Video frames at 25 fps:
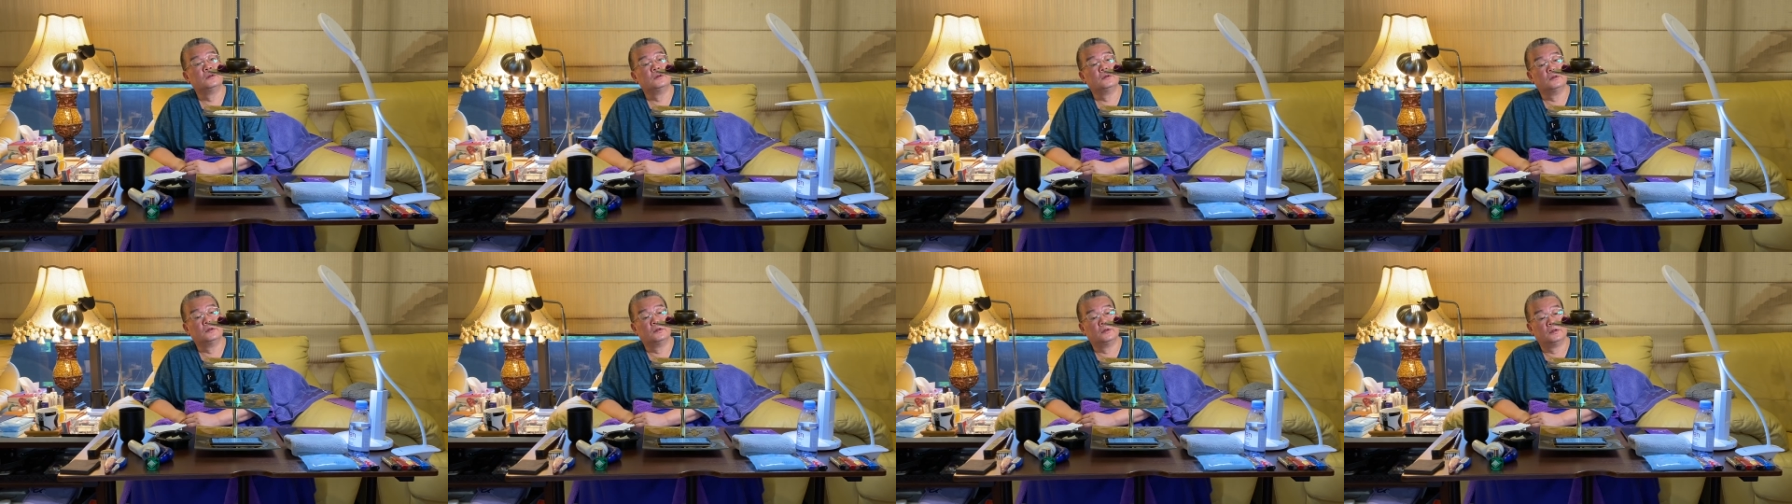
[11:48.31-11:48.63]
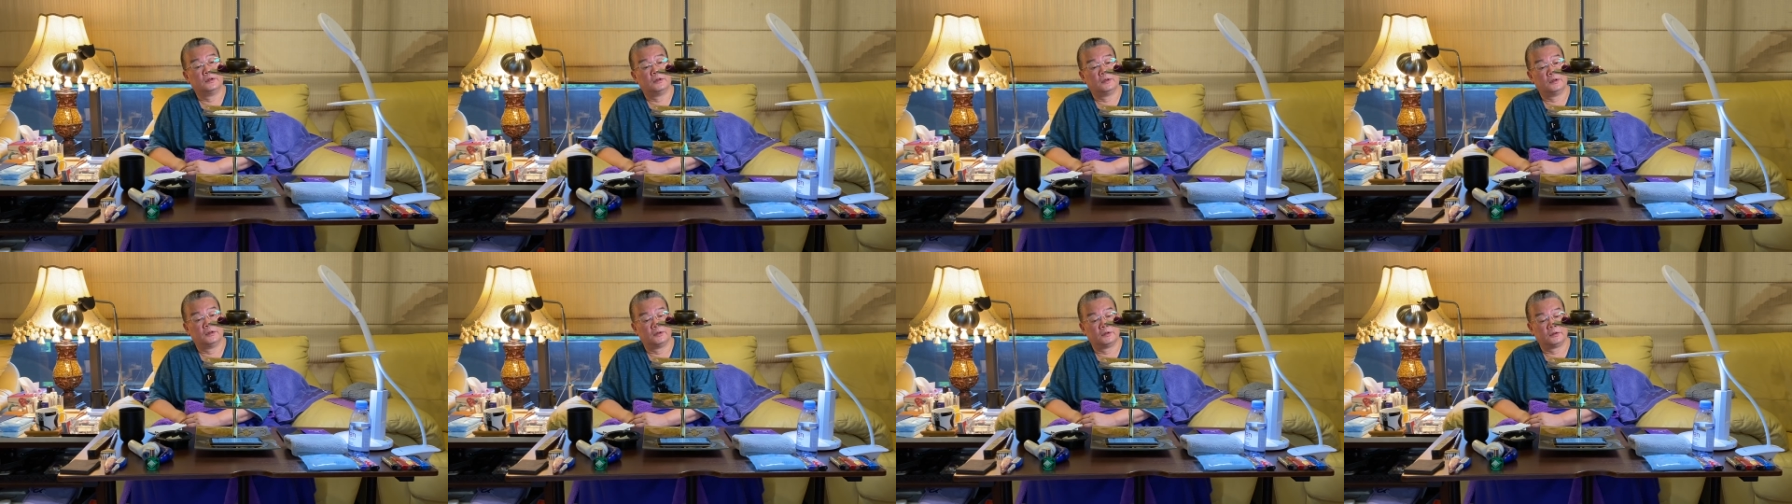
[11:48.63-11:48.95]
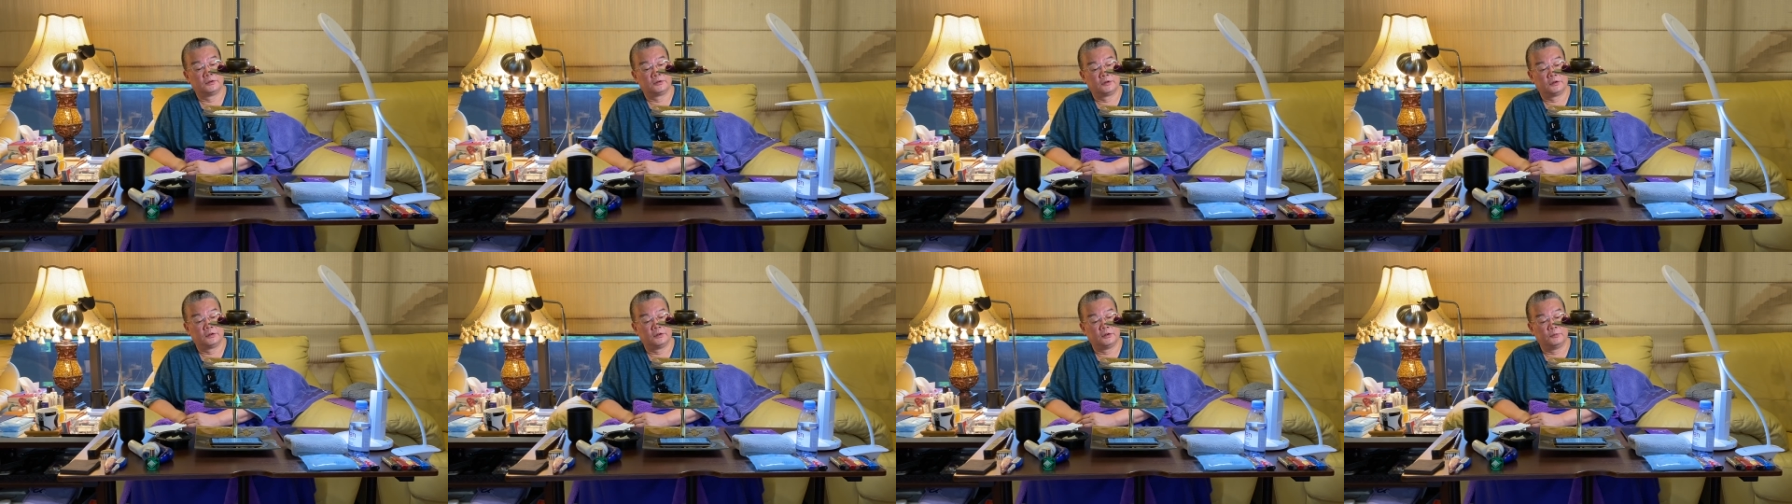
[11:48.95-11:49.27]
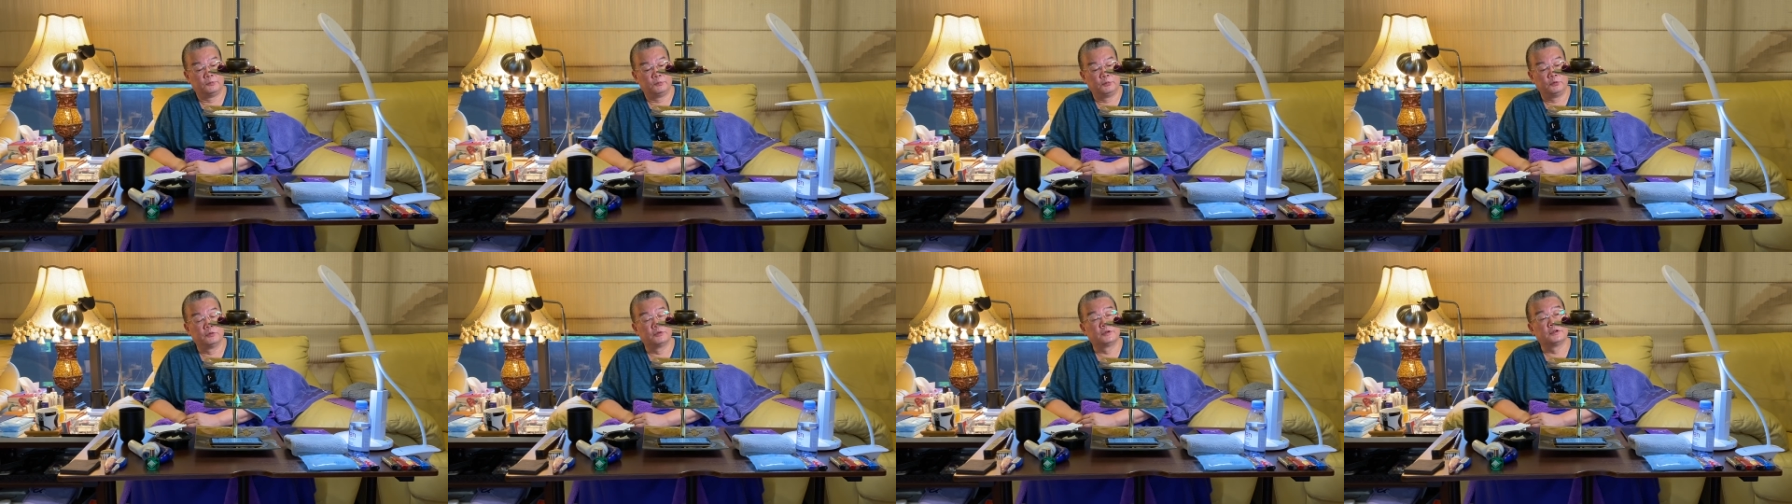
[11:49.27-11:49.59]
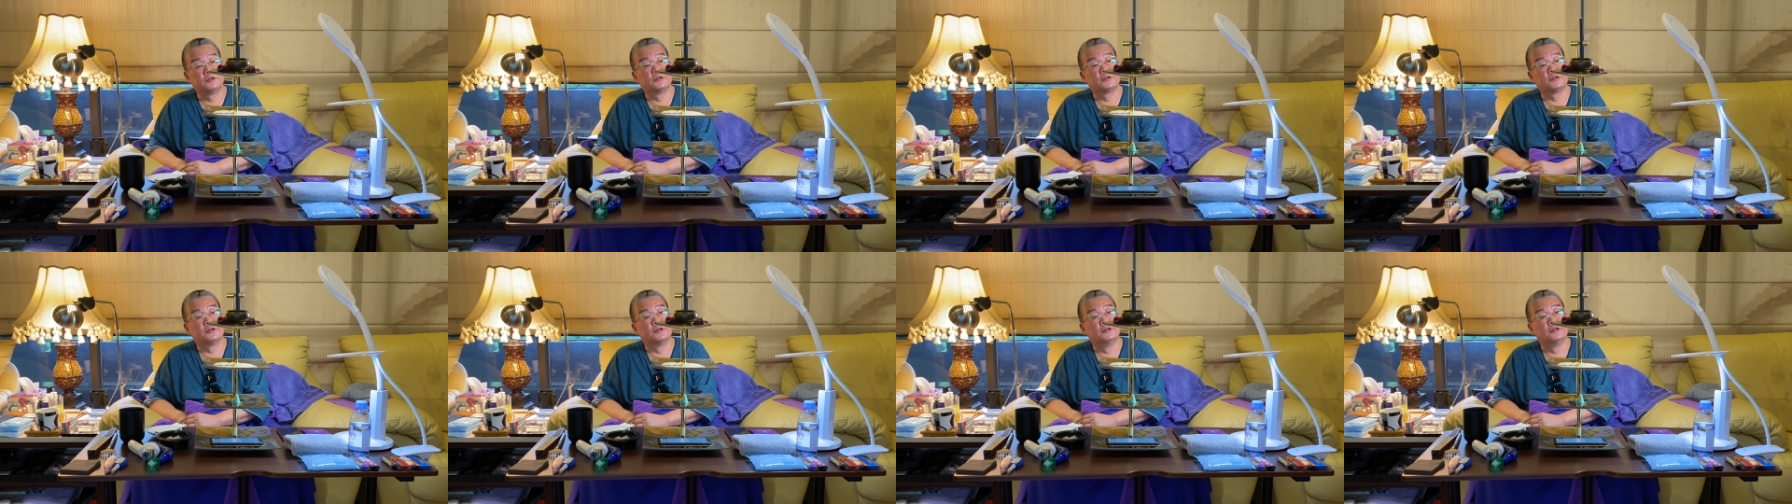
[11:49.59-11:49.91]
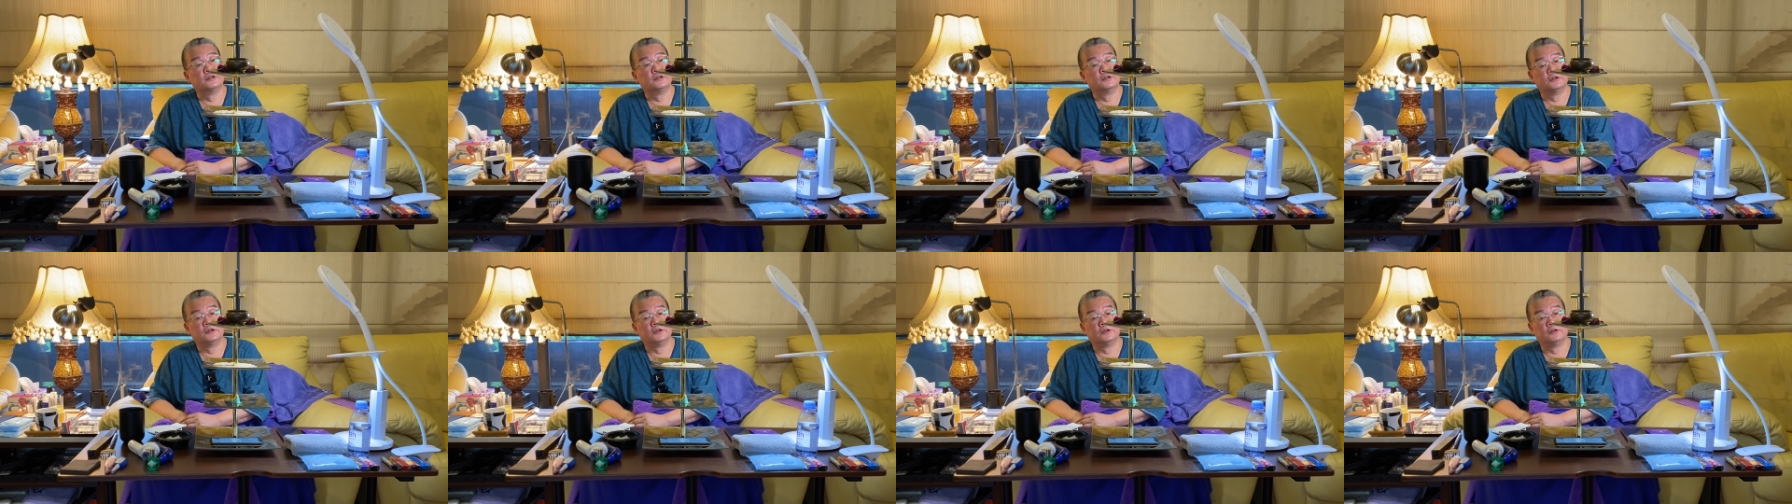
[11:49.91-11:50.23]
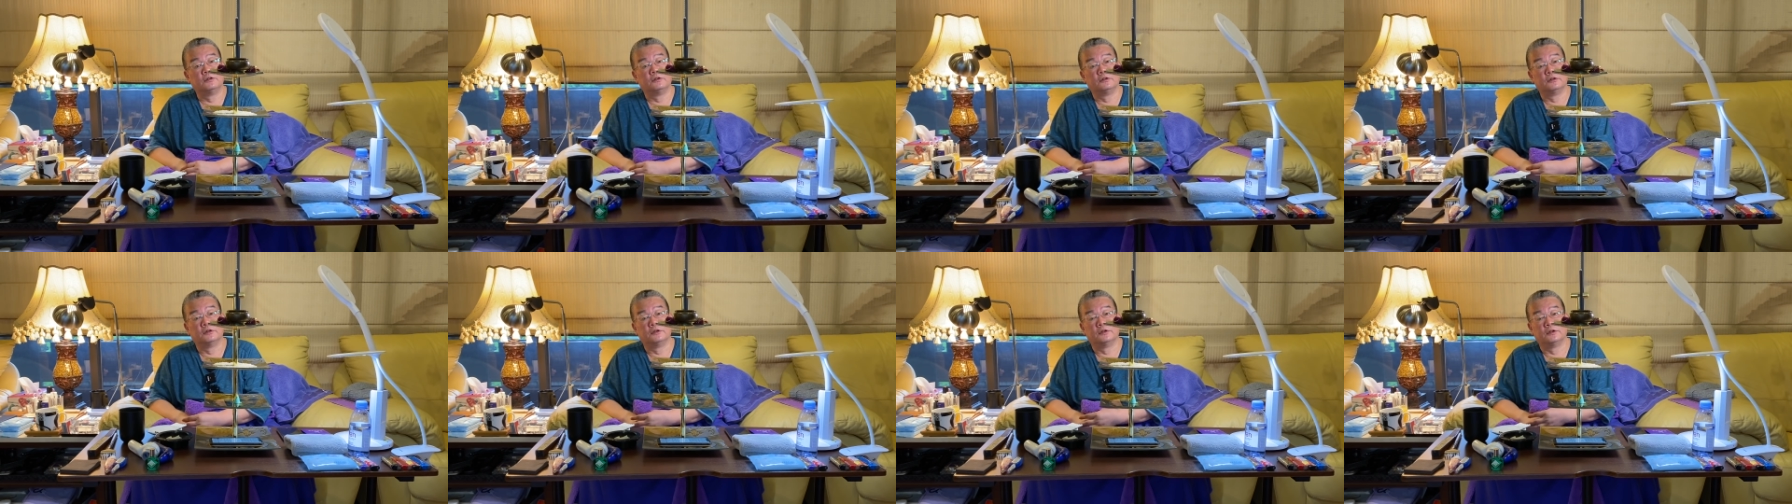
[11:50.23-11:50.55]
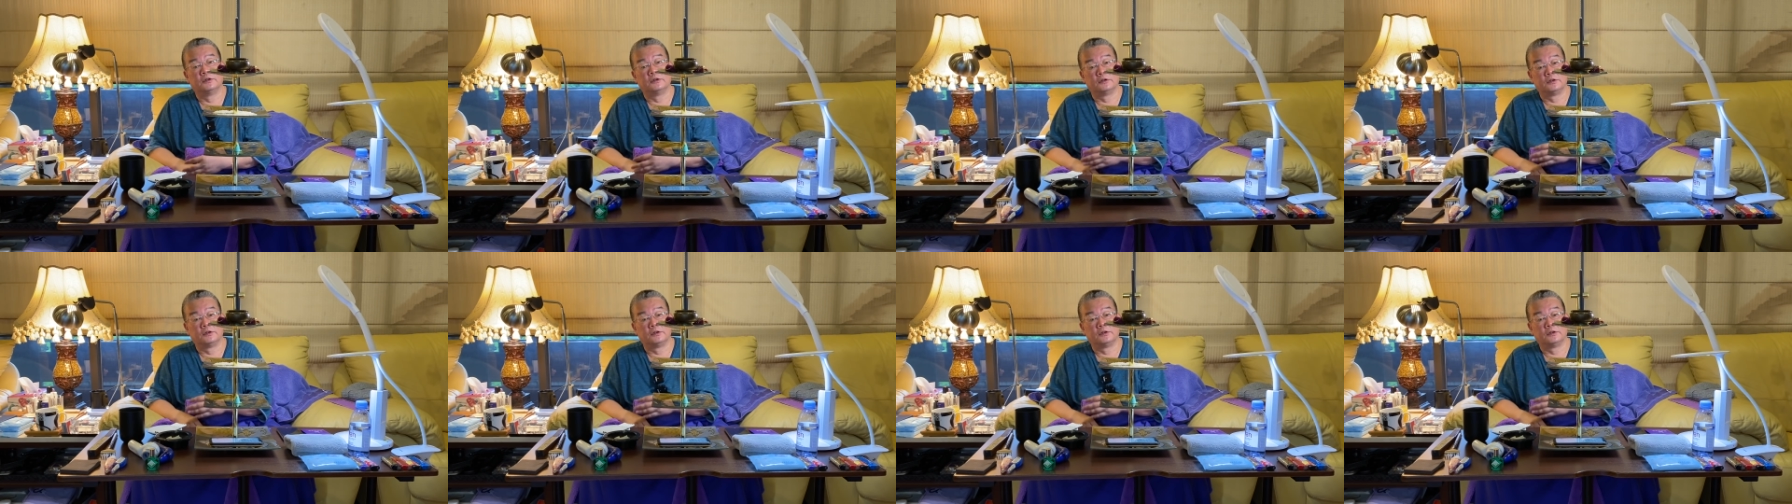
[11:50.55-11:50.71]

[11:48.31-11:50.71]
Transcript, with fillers: 呃，这个布置成了以后呢，